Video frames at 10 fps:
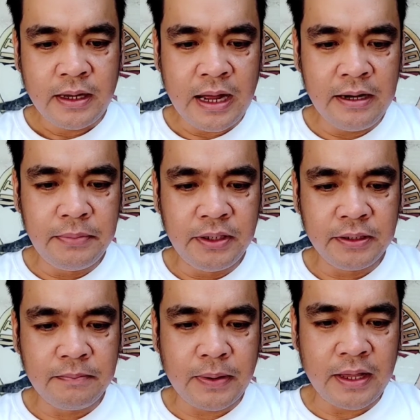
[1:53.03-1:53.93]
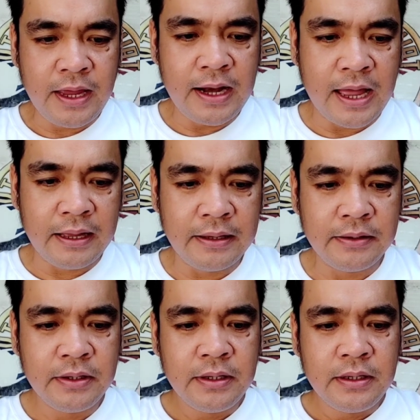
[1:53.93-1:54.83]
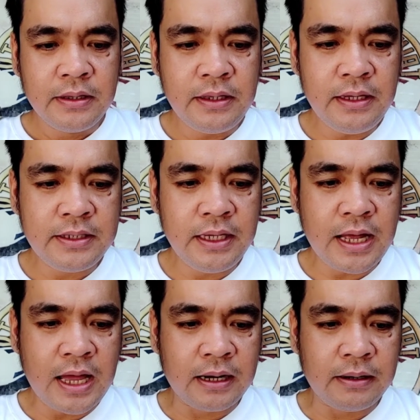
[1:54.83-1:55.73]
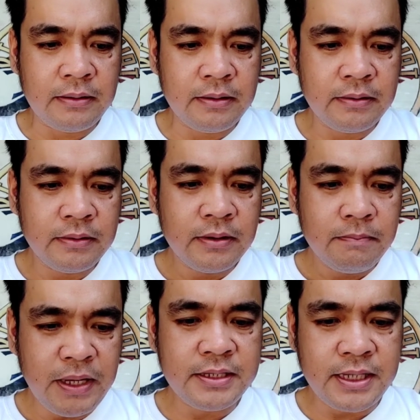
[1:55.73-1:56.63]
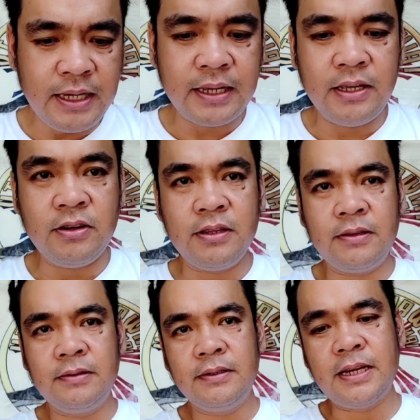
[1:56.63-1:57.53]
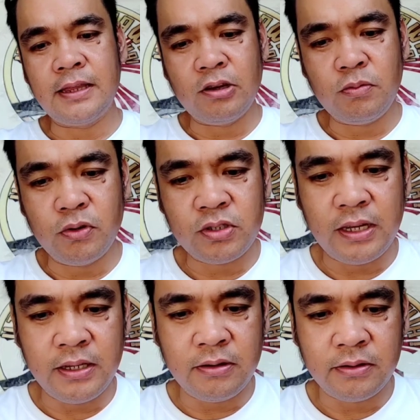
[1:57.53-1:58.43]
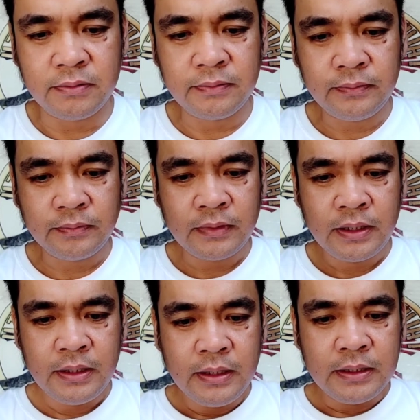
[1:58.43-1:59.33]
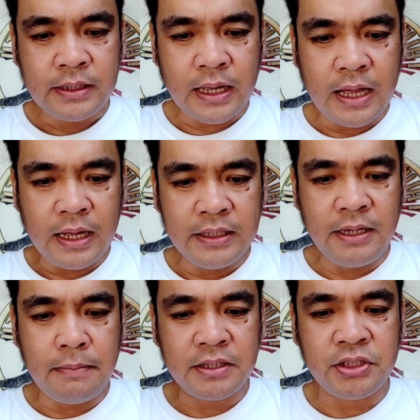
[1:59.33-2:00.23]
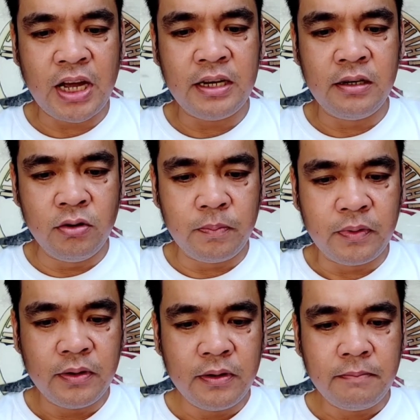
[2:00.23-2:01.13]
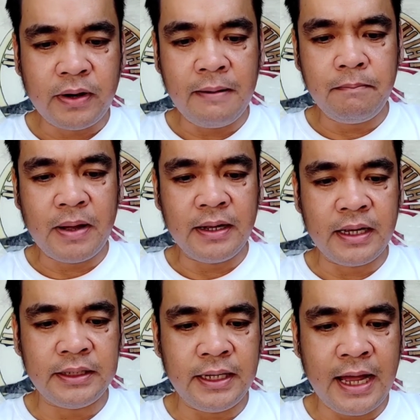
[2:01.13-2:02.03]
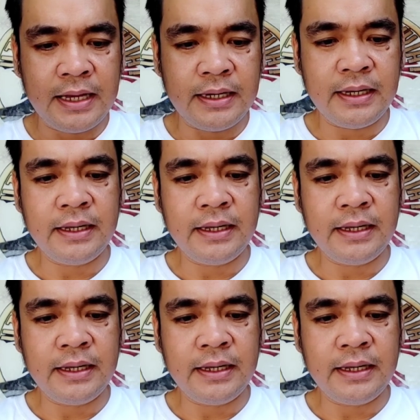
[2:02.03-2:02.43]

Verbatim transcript: Albert Padela, TCR PC, yun, Shoutout po sa inyo. Saka kay Sebastian Loop from Pangasinan.